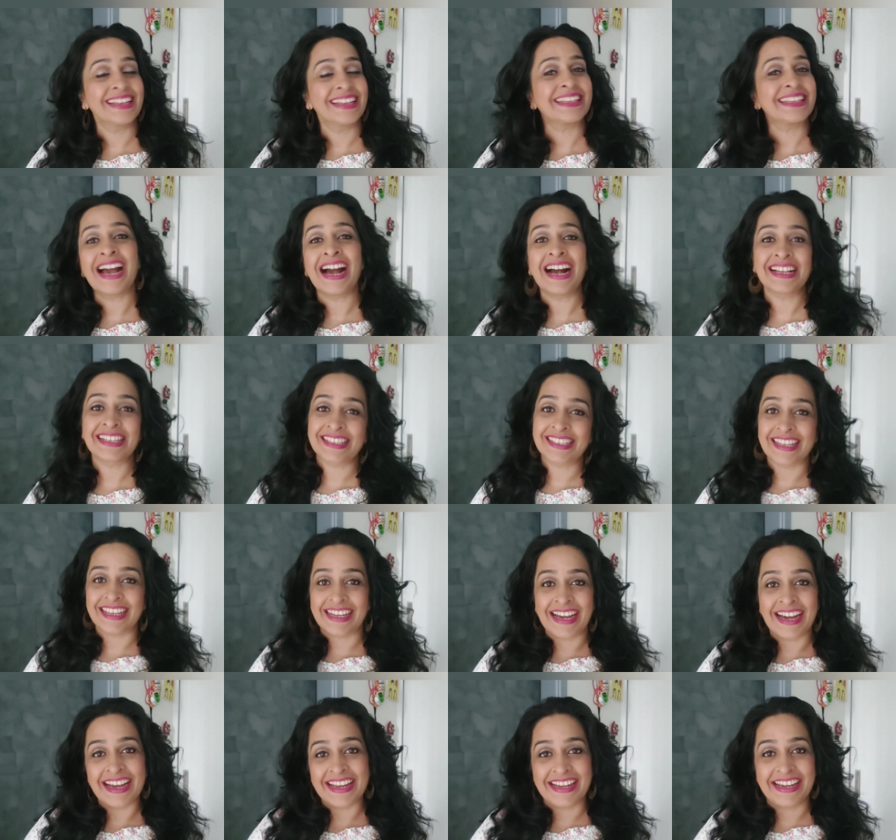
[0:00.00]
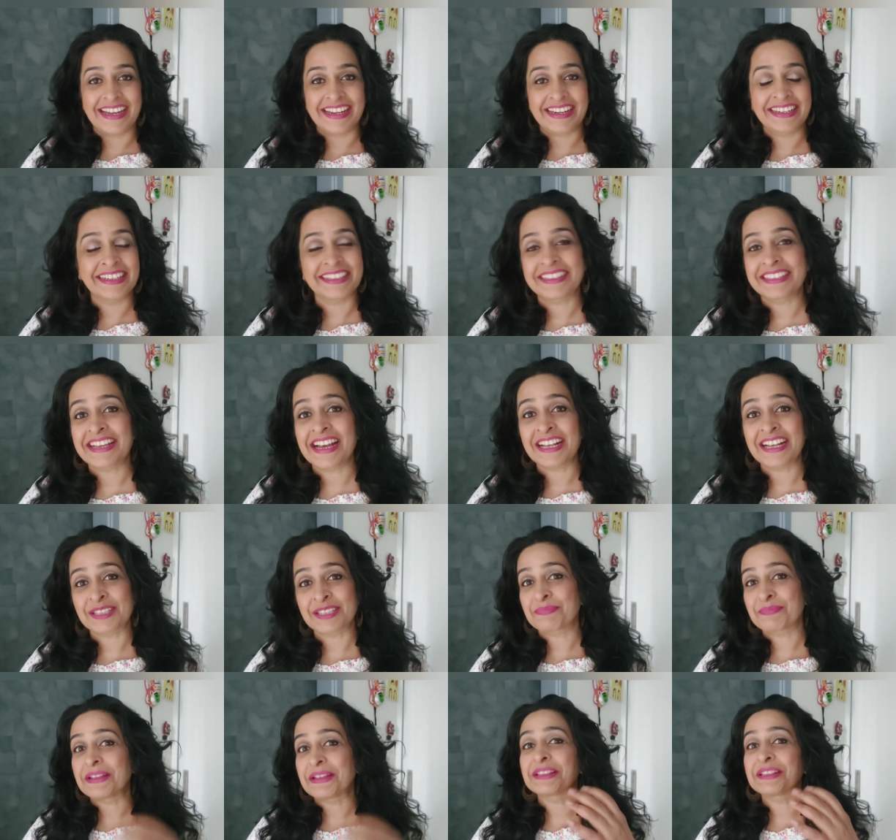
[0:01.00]
इतिहास देखा यार
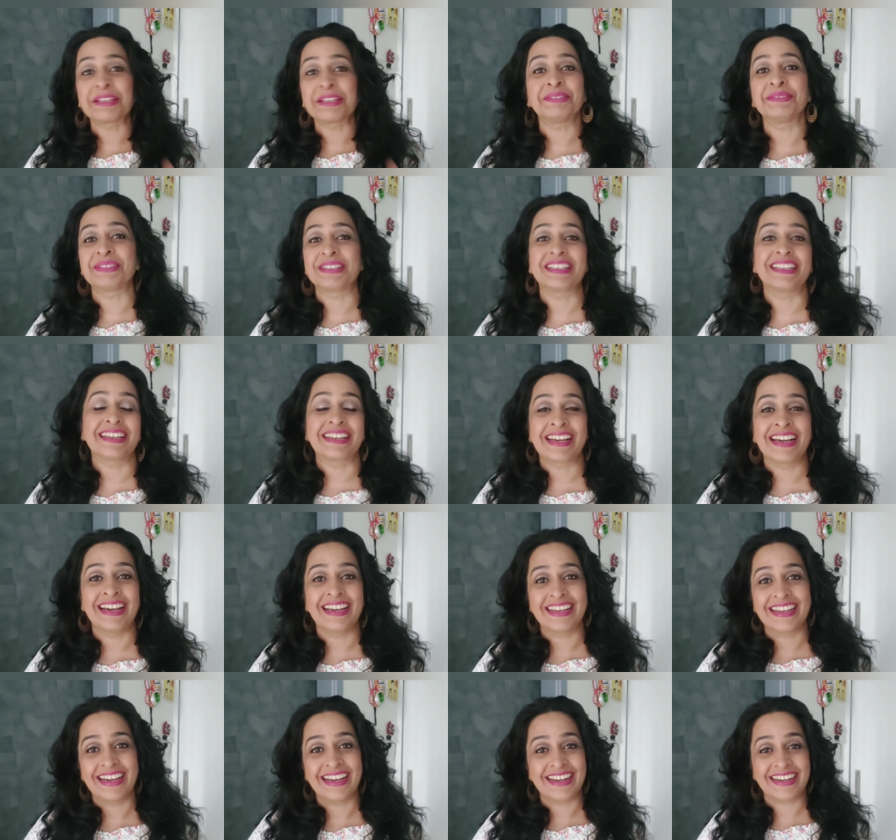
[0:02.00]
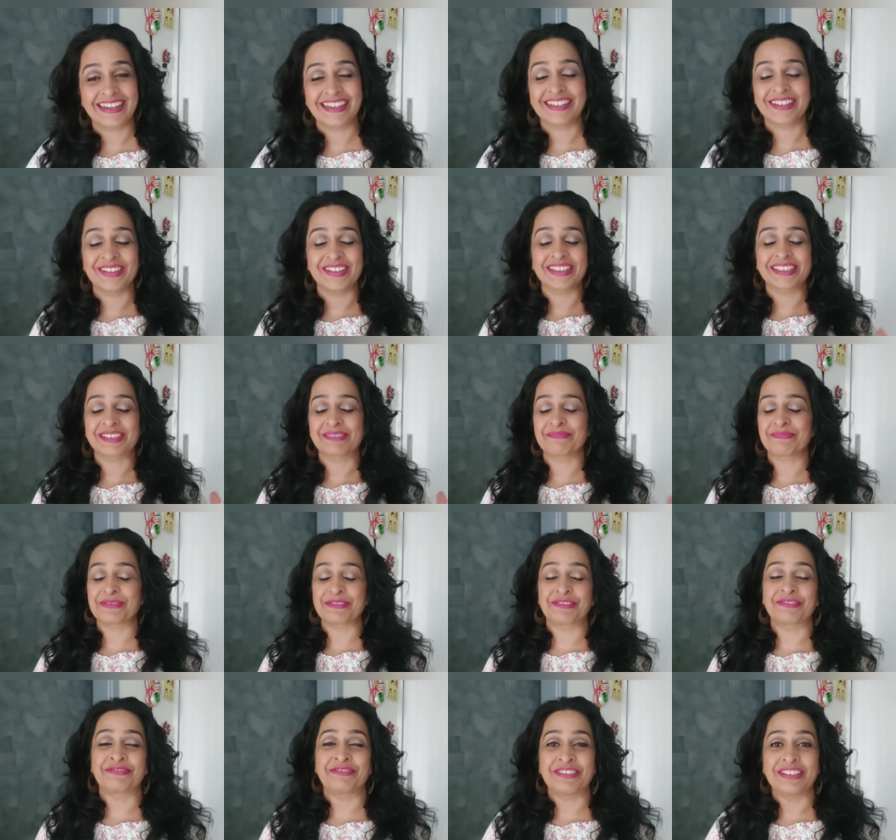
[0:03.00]
इतिहास बनते हुए देखा यार इट इज़
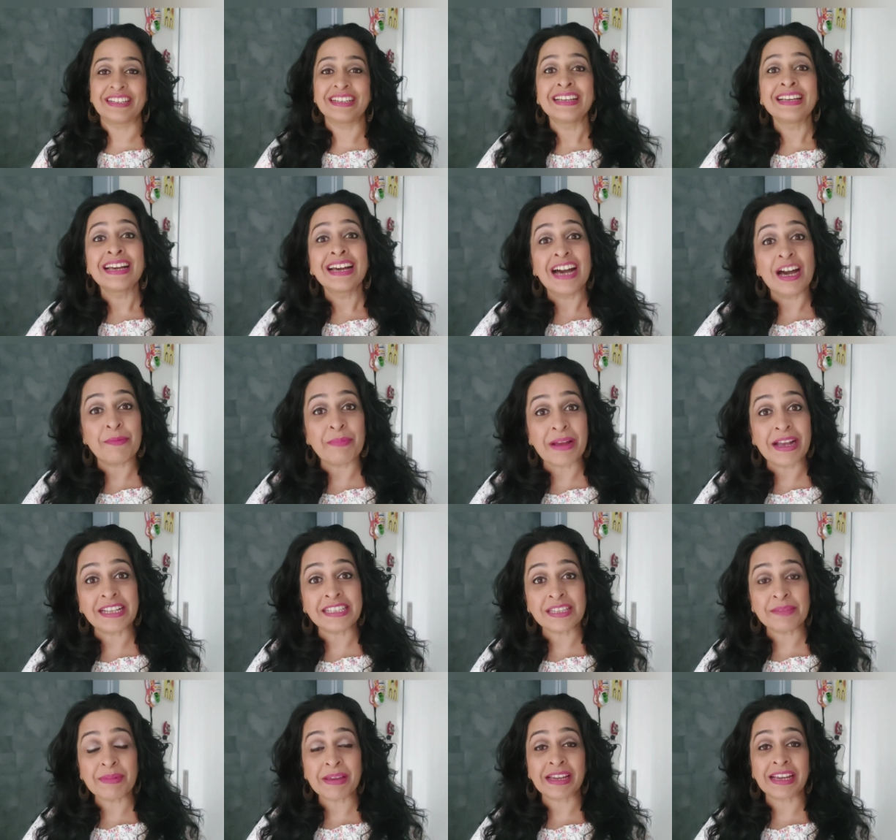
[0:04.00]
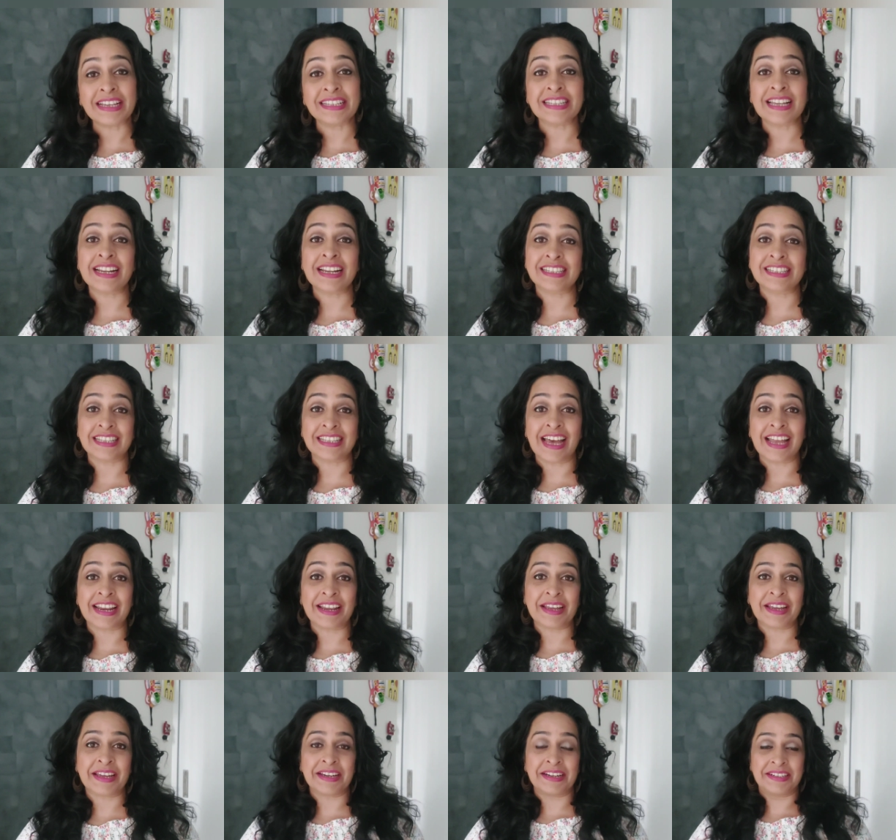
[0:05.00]
ब्यूटिफुल अब ऐसे में कई सारे
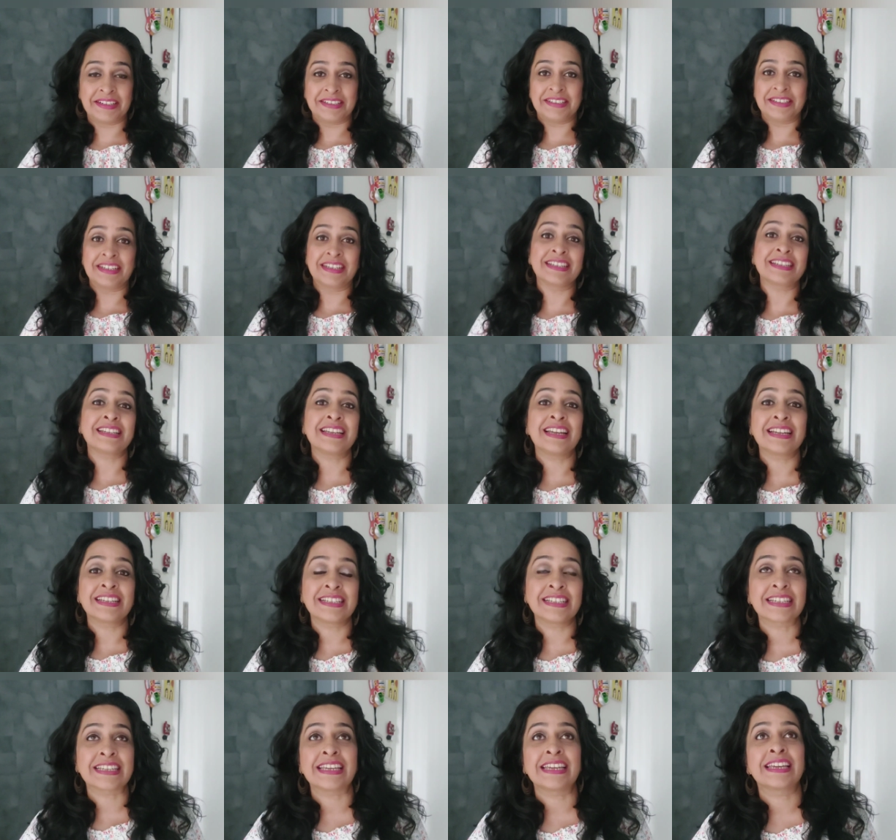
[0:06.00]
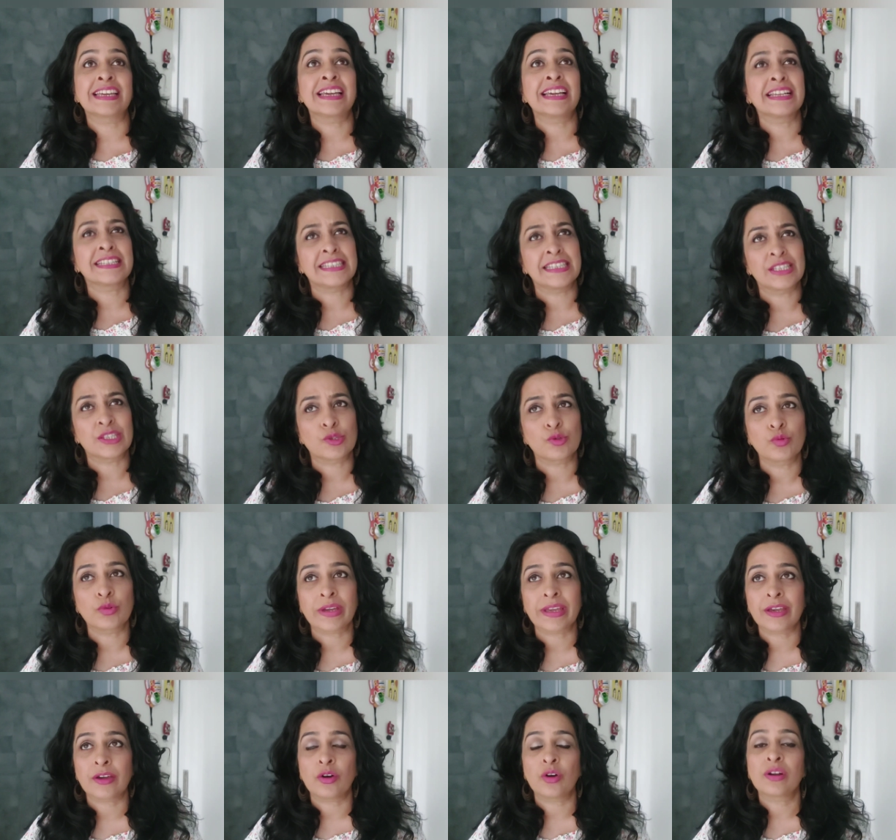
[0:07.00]
सितारे इंडियन आइडल के एस एस टू
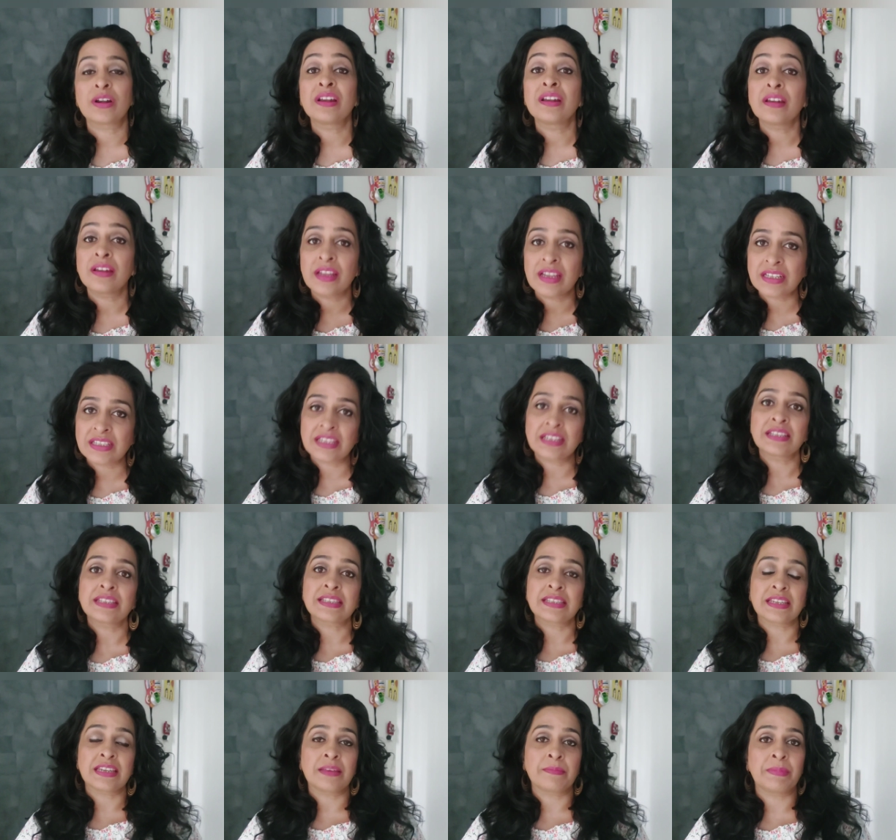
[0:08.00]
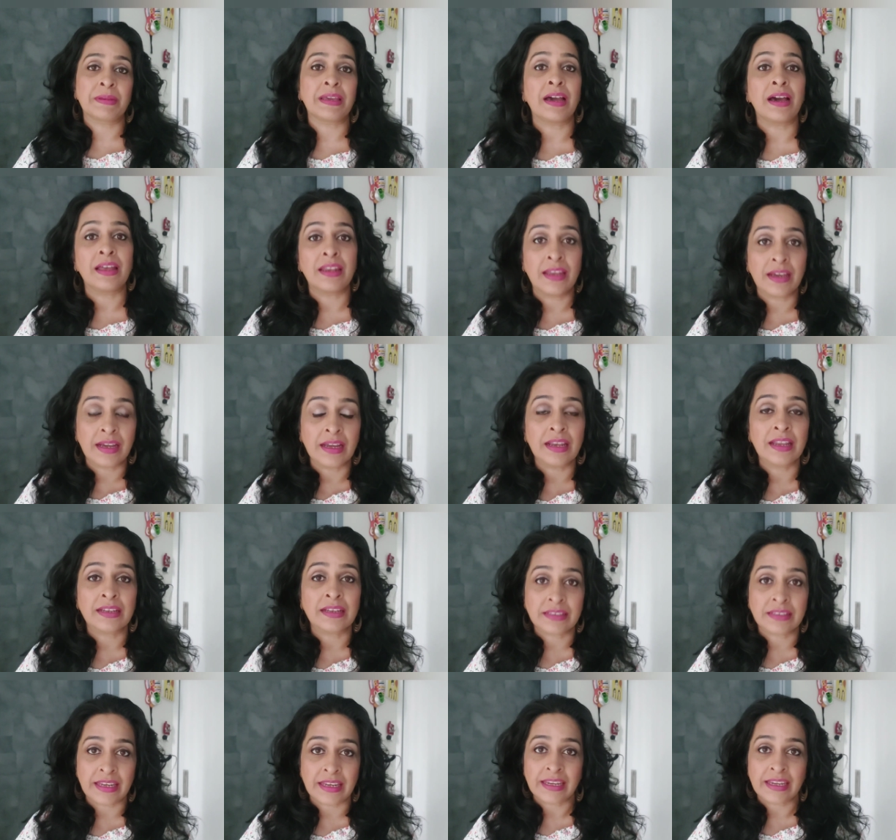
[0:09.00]
के और लेजेंड्स ने भी अलग
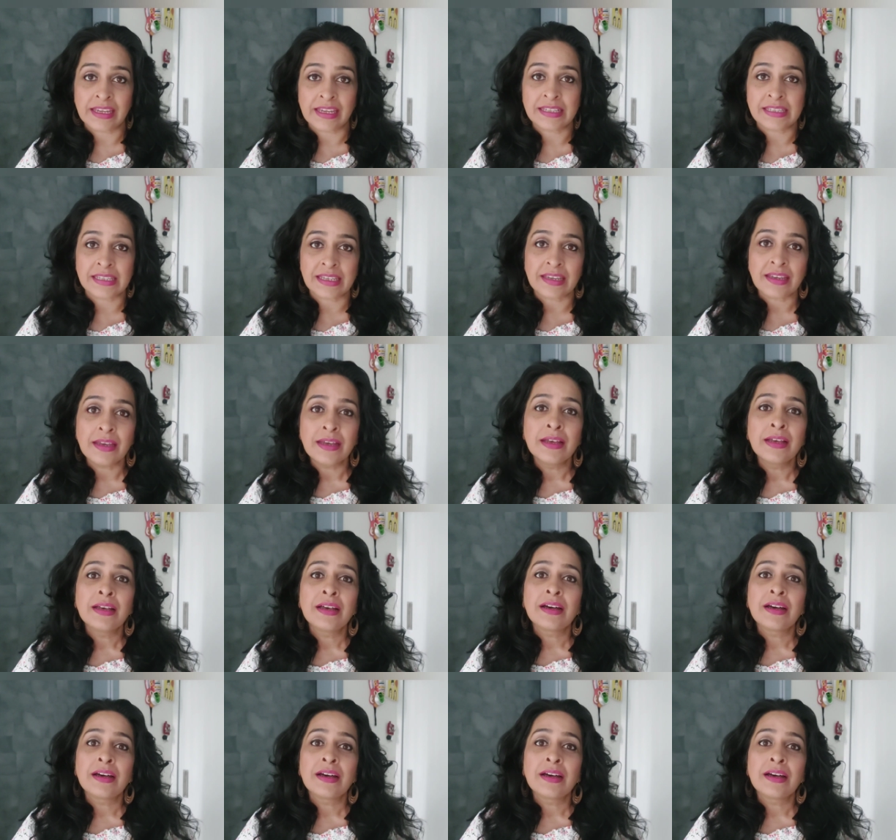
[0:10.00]
अलग तरीके से